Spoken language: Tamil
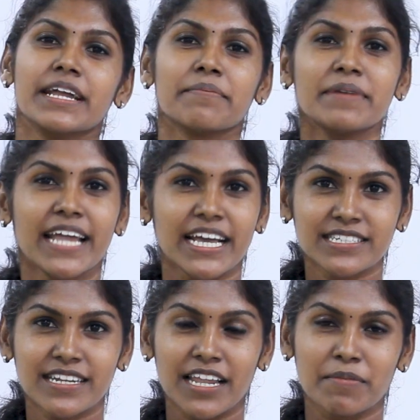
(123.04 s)
நம்ம
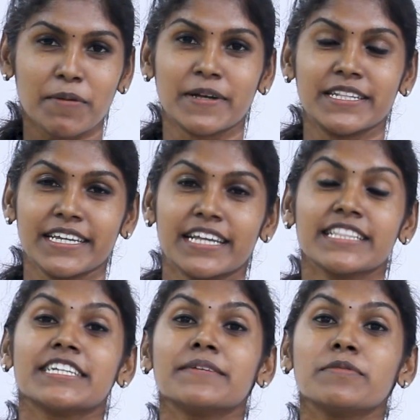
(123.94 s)
நேஷனல் லேபில்
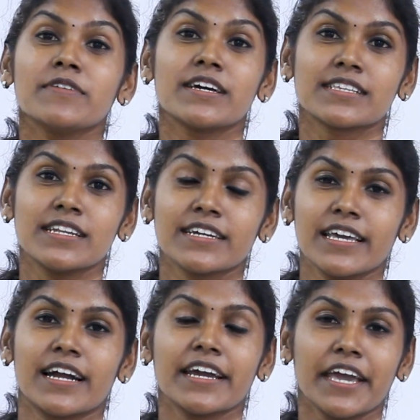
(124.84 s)
பார்த்தீங்கன்னா திறப்பு விழா
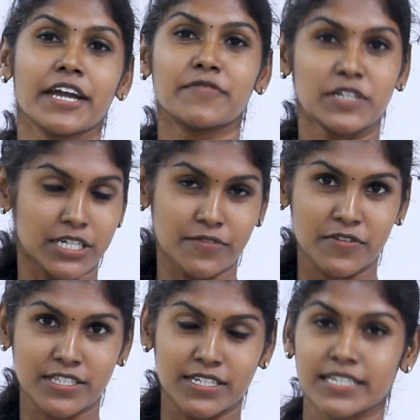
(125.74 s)
சலுகையாக ஏகப்பட்ட
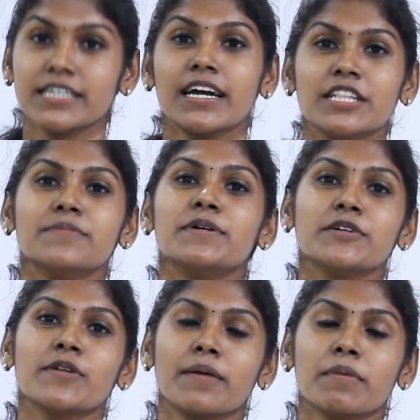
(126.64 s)
ஆஃபர்ஸ் இருக்குது அது
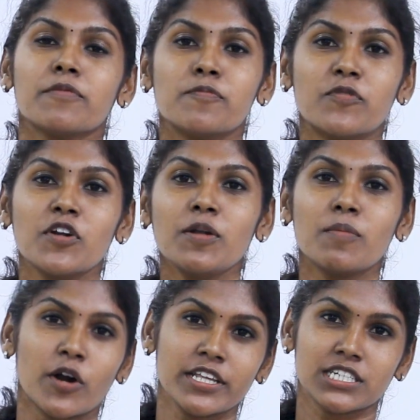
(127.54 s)
மட்டும் இல்லாமல் ஃபுல்
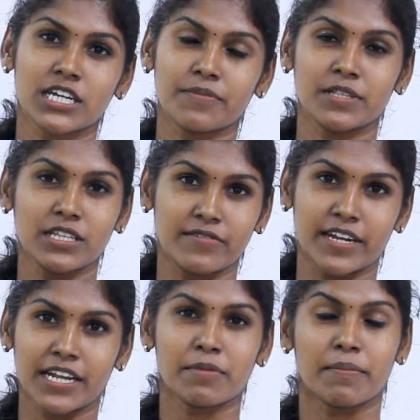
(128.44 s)
பாடி செக்அப் வந்து இது
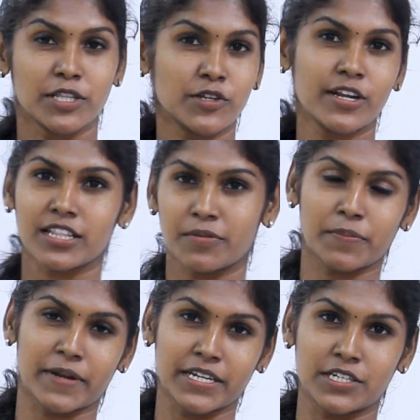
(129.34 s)
வரைக்கும் நம்ம மதுரையில்
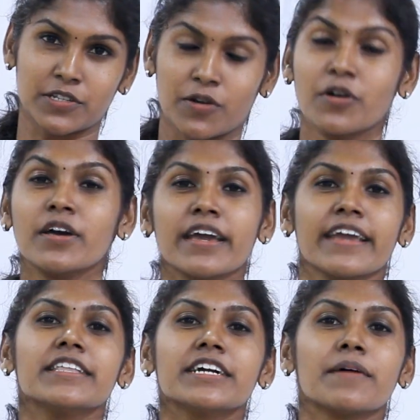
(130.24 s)
தான் போய் பண்ணிகிட்டு இருந்தோம்
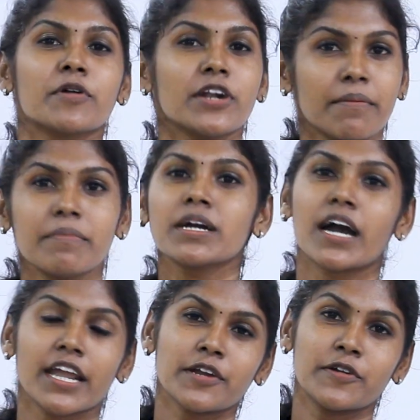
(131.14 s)
இதுக்கப்புறம் நம்ம
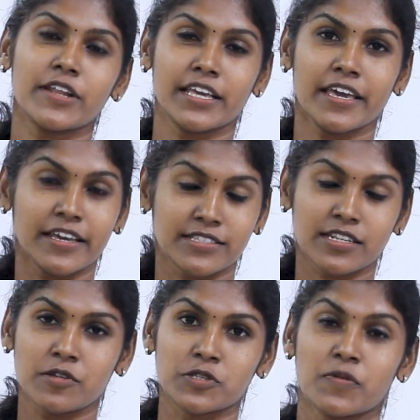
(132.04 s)
காரைக்குடியிலேயே
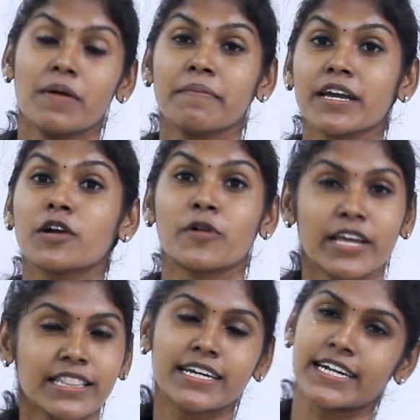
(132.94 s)
எக்ஸ்க்ளூசிவாக மிக
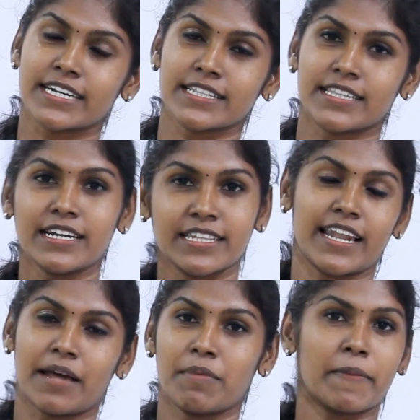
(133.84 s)
குறைந்த கட்டணத்தில்
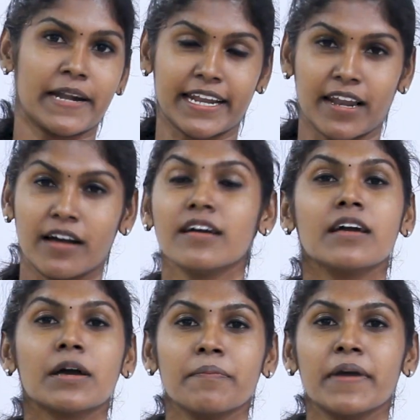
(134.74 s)
இந்த லேபில் பண்ணிக்கலாம்
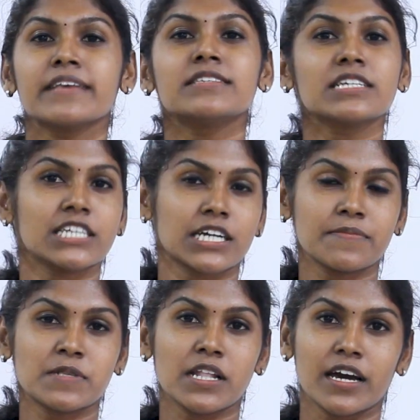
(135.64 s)
பேசிக்
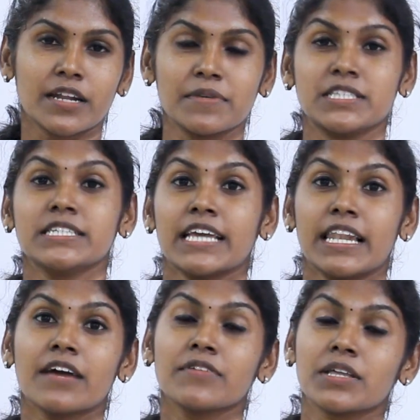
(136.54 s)
செக்கப்ஸில் ஆரம்பித்து
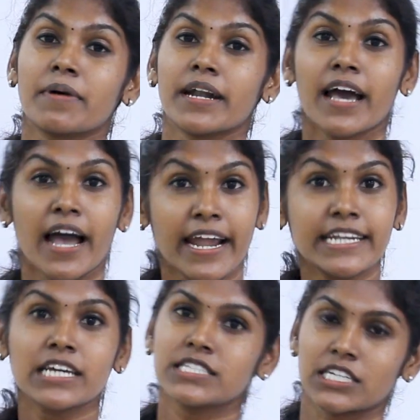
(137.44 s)
எல்லா விதமான
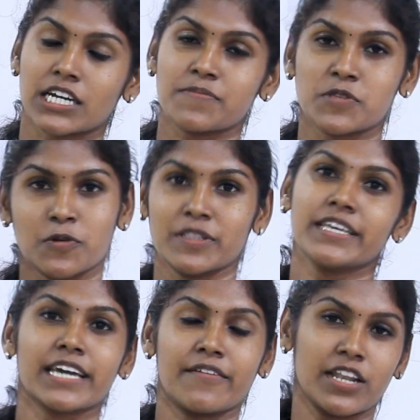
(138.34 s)
ஹைடெக் செக்கப்ஸும்
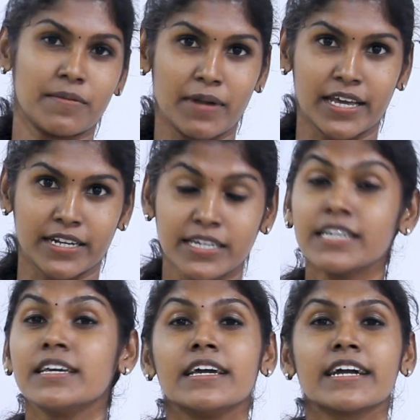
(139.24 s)
வந்து இங்கே அவைலபிளாக
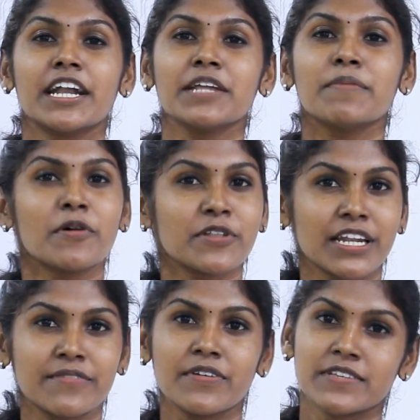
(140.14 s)
இருக்குது கண்டிப்பாக ஒரு
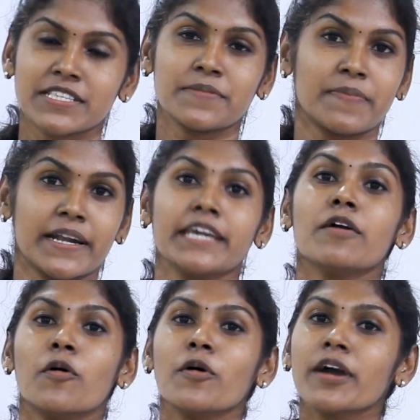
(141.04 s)
தடவை விசிட்
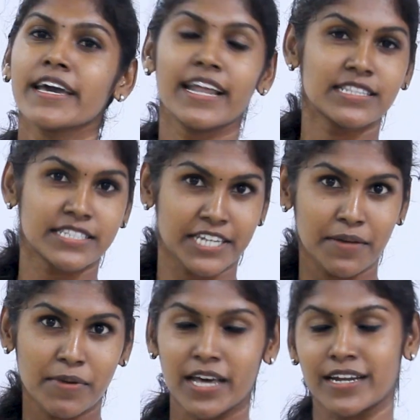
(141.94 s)
பண்ணி உங்கள் ஹெல்த்
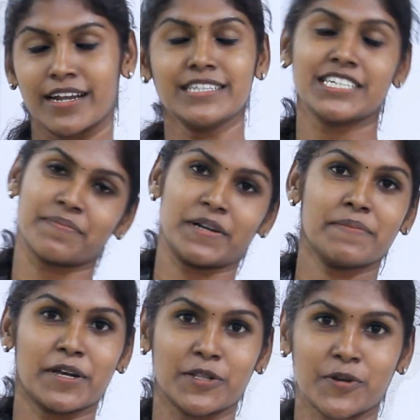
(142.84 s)
ஸ்டேபிளாக இருக்கான்னு செக்
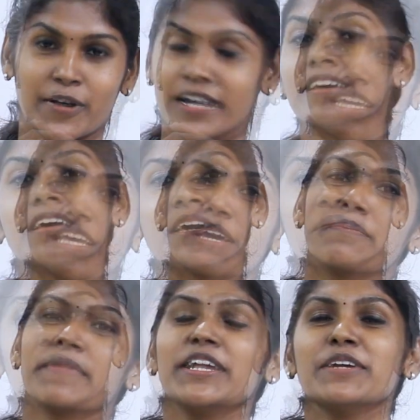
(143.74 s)
பண்ணி பார்த்துக்கோங்க
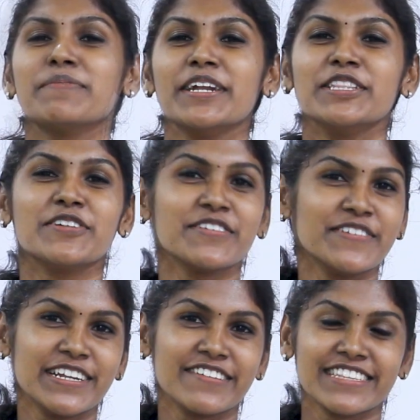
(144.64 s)
மீண்டும் அடுத்த ஒரு
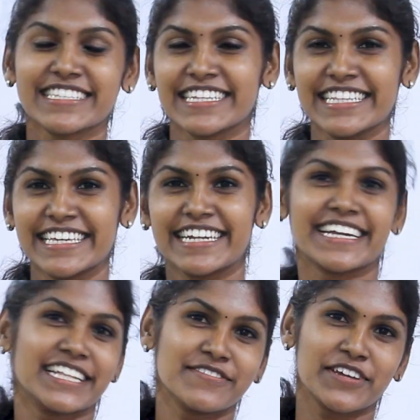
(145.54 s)
வீடியோல வந்து
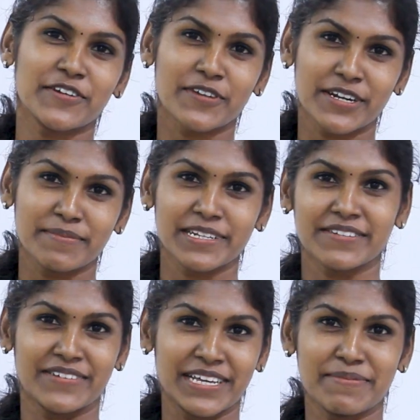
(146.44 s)
சந்திக்கிறேன் அதுவரை
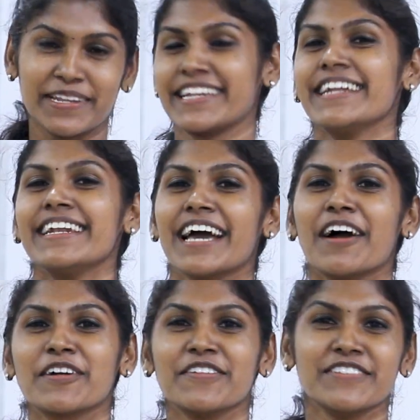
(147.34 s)
உங்களிடமிருந்து விடைபெறுகிறேன்
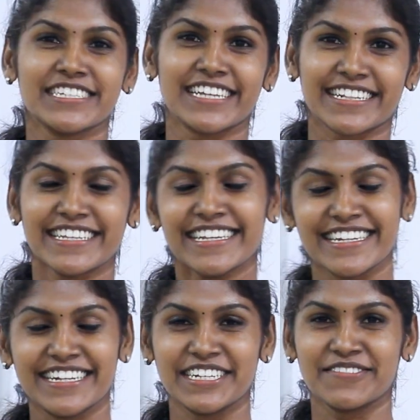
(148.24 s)
நான் உங்கள் விஜய் சக்தி
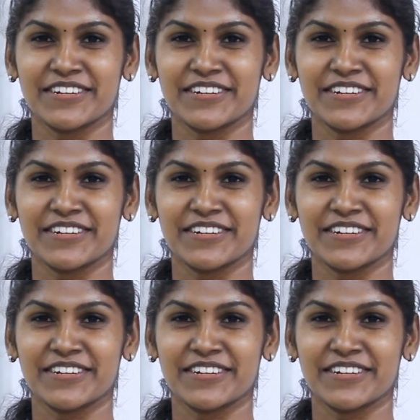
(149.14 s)
நன்றி